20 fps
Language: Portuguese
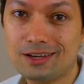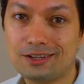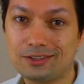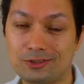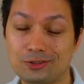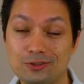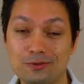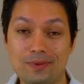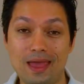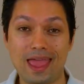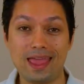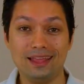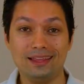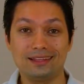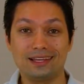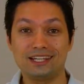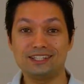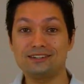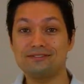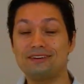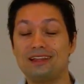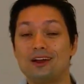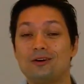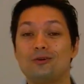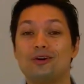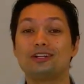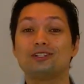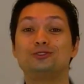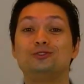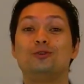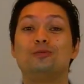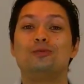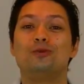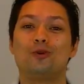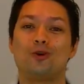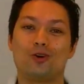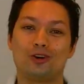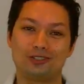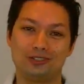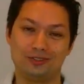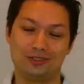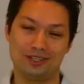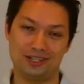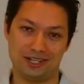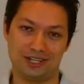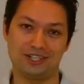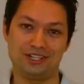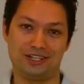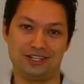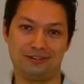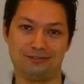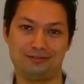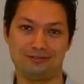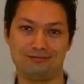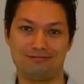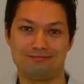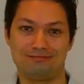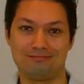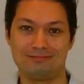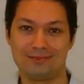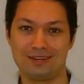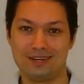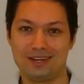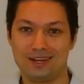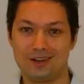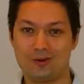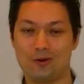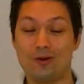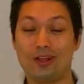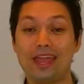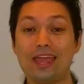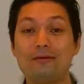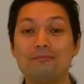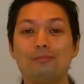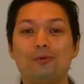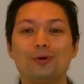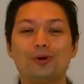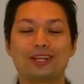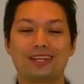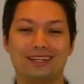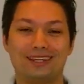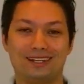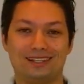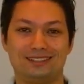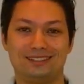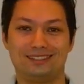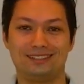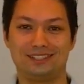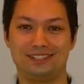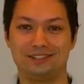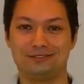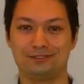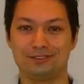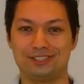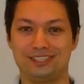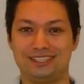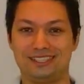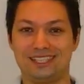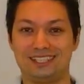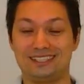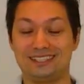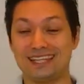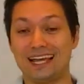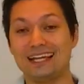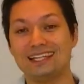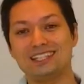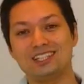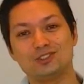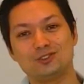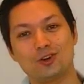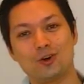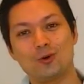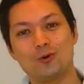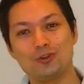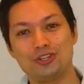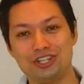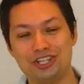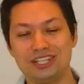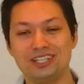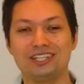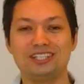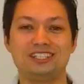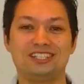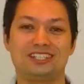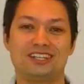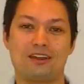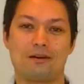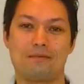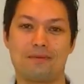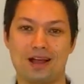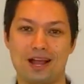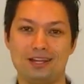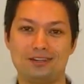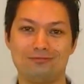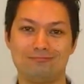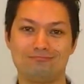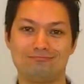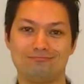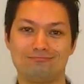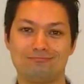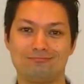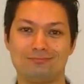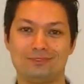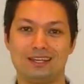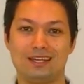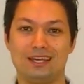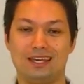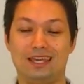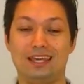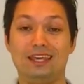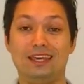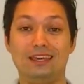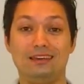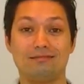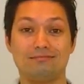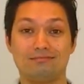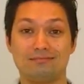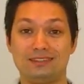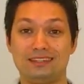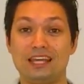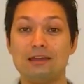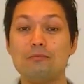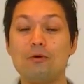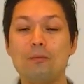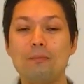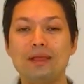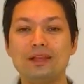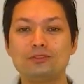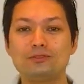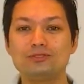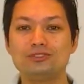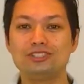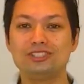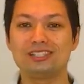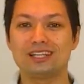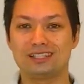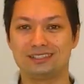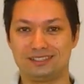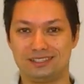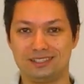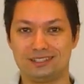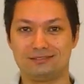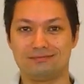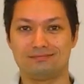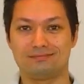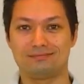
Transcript: Tudo bem? A gente vai falar agora sobre o ócio criativo. Qual que é a importância de você sair da sua rotina de trabalho e ter momentos de lazer?